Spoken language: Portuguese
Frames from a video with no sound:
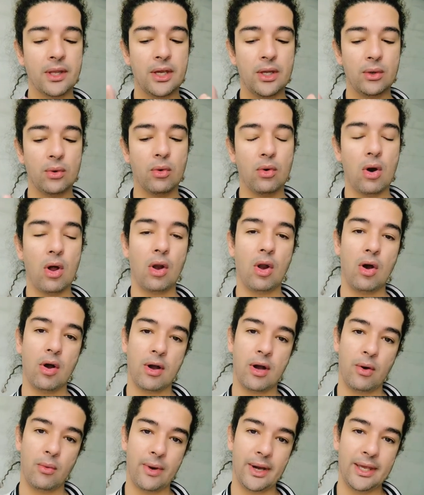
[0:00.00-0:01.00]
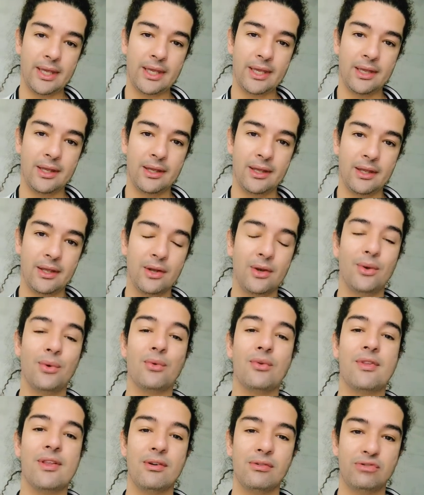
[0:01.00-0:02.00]
que não colocam aí
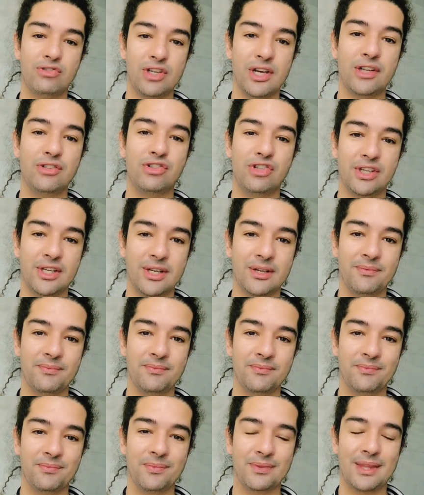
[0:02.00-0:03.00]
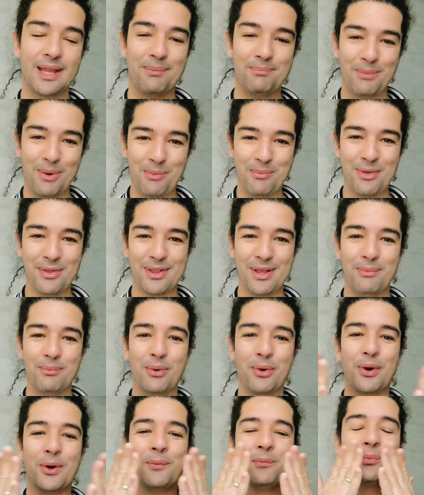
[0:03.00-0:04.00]
no seu dia a dia, tá bom, meus
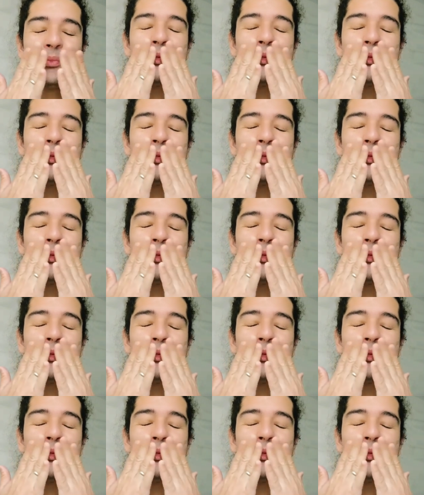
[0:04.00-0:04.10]
amor?